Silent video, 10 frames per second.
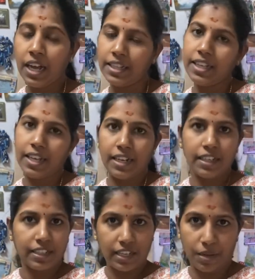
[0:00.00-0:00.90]
அதுக்கு
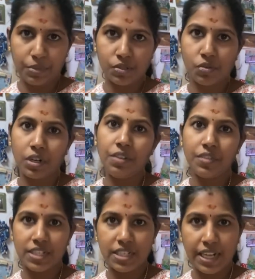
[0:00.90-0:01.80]
என்னங்கிறத நான் அப்புறம் சொல்கிறேன்
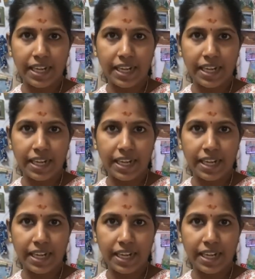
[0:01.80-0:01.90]
ஃபஸ்ட்டு